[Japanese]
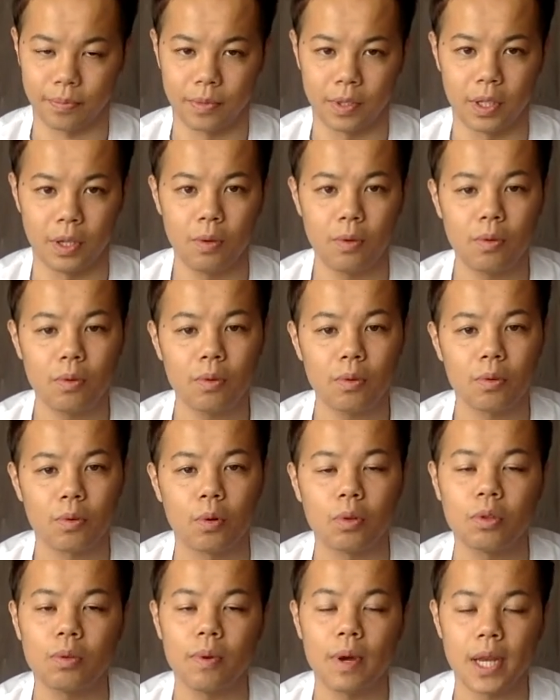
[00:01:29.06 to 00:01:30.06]
日本語の
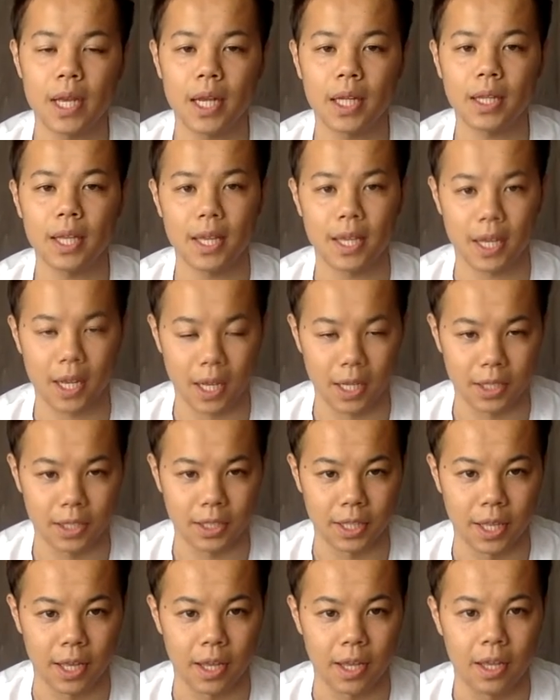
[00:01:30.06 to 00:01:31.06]
断り方に関
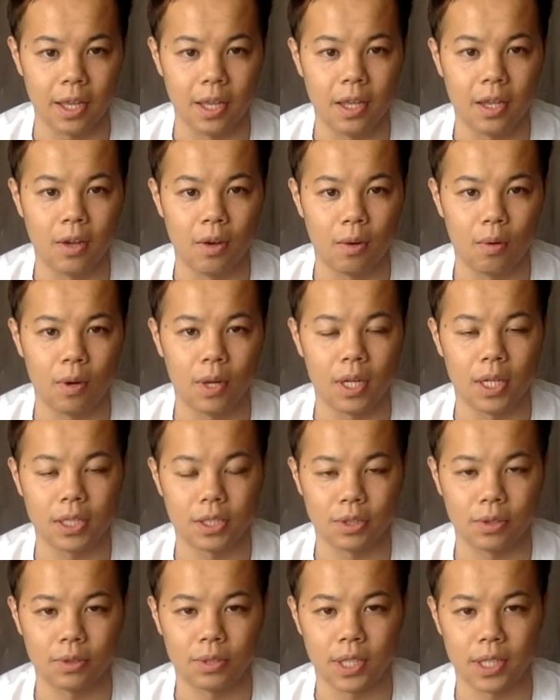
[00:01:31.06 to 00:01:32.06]
してお
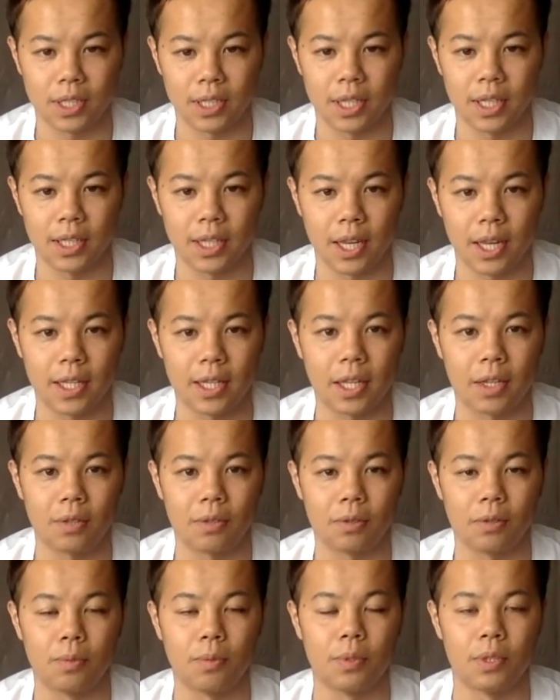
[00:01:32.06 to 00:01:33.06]
話をさせていただいた
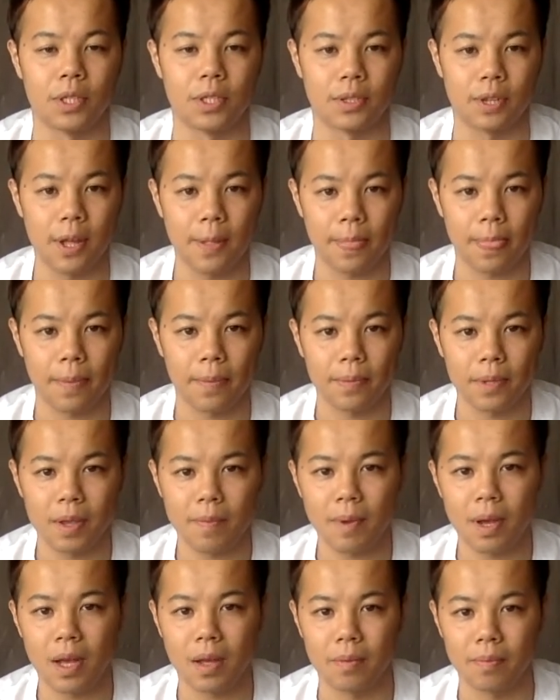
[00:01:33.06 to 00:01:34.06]
と思うんですよね。で、
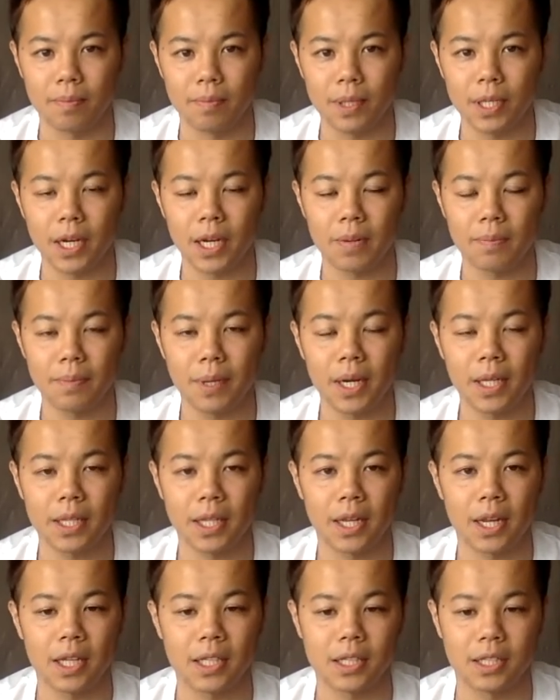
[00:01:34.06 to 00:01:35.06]
まあ、見られ
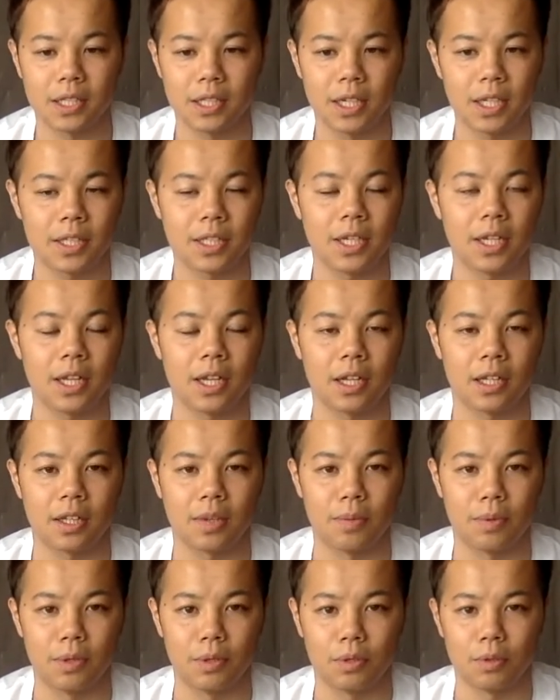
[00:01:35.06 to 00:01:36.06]
ていないいらっしゃらない
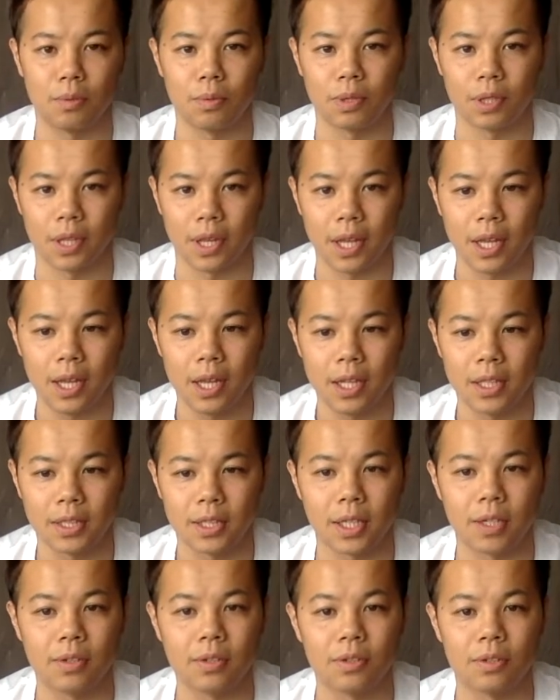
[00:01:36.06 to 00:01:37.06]
方もいると思うんでね、
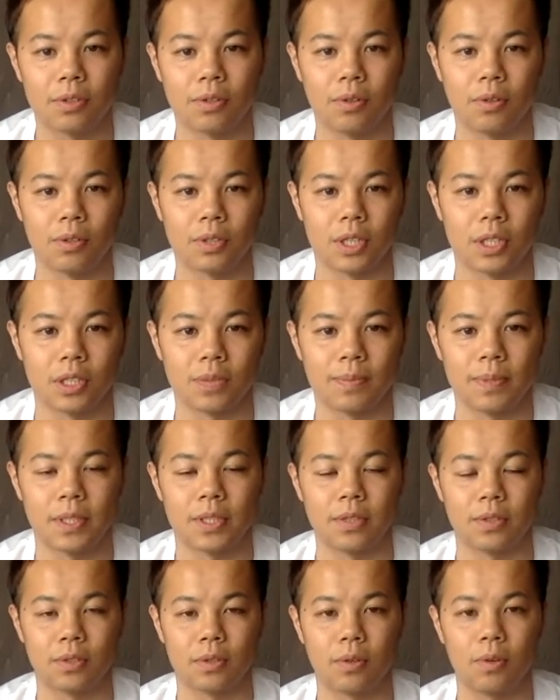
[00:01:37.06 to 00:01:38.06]
サクッと説明
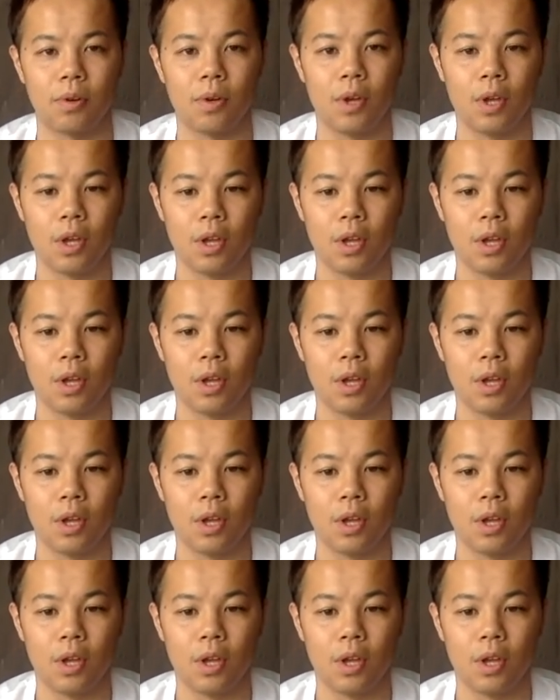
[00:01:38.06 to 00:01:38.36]
すると、